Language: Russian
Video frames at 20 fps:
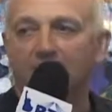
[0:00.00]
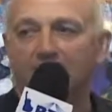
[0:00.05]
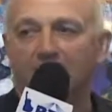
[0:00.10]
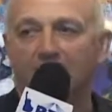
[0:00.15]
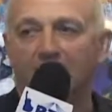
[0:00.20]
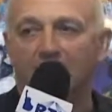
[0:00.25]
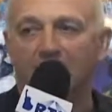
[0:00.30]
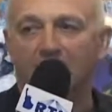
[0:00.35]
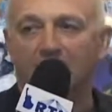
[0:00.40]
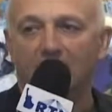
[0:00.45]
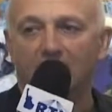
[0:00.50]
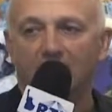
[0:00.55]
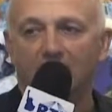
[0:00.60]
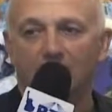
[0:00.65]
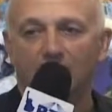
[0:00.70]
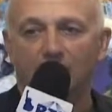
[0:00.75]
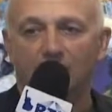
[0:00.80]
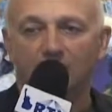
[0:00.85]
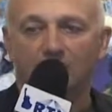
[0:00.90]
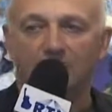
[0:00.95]
а,
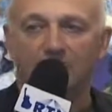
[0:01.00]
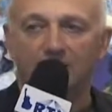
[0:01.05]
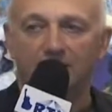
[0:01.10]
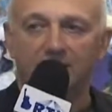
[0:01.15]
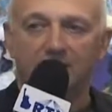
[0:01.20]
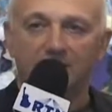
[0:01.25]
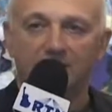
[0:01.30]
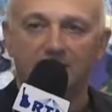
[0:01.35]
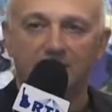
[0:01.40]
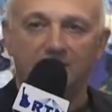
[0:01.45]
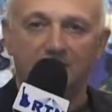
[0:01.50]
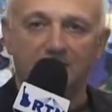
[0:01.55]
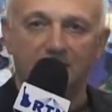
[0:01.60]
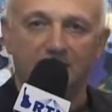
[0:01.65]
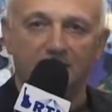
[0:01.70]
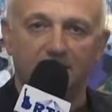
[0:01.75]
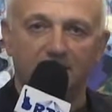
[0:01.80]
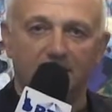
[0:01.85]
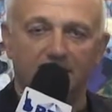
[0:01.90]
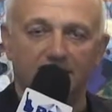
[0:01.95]
которые хотят
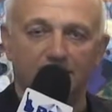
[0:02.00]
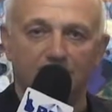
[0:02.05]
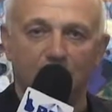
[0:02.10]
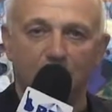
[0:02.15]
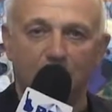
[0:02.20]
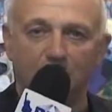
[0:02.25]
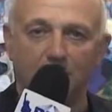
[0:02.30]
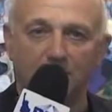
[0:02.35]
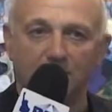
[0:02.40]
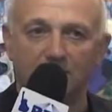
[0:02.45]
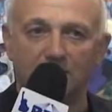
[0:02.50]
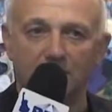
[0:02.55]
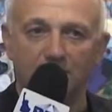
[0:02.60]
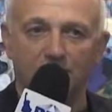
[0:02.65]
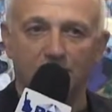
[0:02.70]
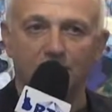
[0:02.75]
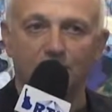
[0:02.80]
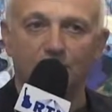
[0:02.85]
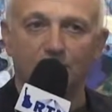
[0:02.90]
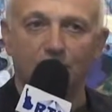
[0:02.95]
ознакомиться
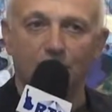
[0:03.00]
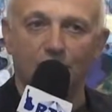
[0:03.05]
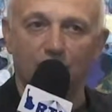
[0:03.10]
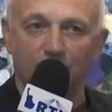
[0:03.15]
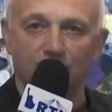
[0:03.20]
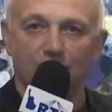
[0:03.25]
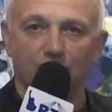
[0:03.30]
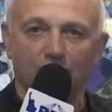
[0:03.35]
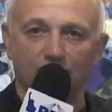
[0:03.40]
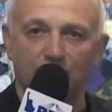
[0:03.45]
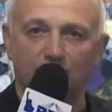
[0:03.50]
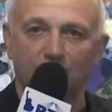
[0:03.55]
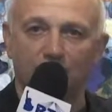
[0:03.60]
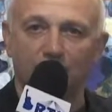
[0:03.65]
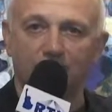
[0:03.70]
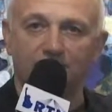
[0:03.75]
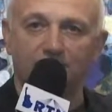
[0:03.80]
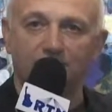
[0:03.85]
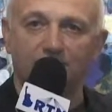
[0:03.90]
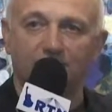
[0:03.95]
своим
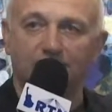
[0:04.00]
творчеством,